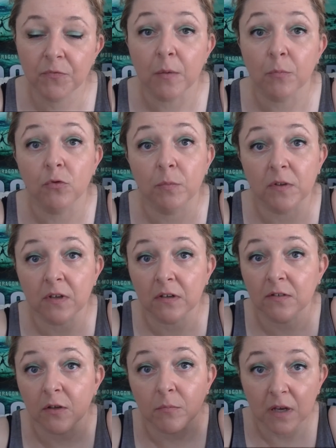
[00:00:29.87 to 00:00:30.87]
enfin un peu
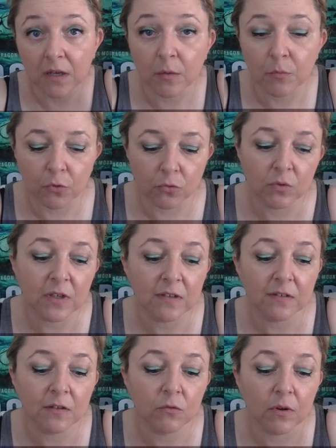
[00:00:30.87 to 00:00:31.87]
spéciale, c'est une marque, un produit, et
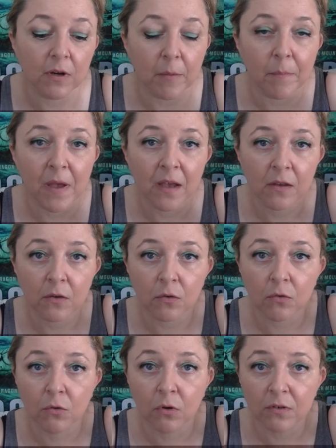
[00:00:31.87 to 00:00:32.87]
c'est sur la marque
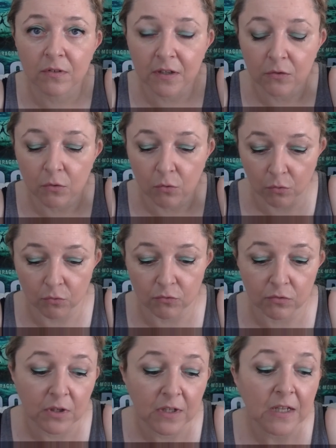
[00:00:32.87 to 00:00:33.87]
Golden
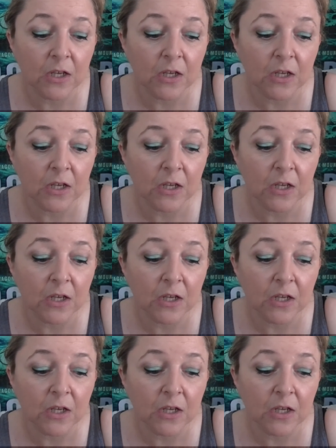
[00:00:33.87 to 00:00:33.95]
Rose.